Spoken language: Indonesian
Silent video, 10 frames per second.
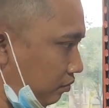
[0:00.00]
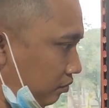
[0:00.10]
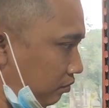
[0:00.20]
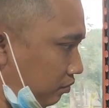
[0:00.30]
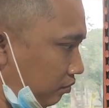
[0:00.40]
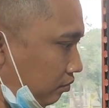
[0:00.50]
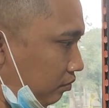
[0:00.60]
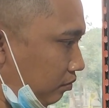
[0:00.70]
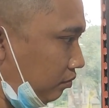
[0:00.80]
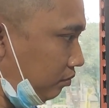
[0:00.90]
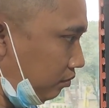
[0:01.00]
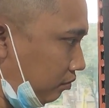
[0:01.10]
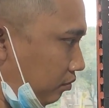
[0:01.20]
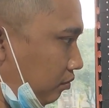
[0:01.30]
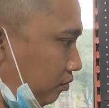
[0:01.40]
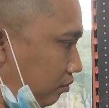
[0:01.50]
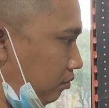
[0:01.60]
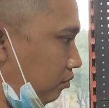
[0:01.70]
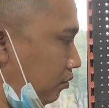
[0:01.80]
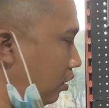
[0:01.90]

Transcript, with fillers: okay. 40 4,0 AH sama yang 20. Oke.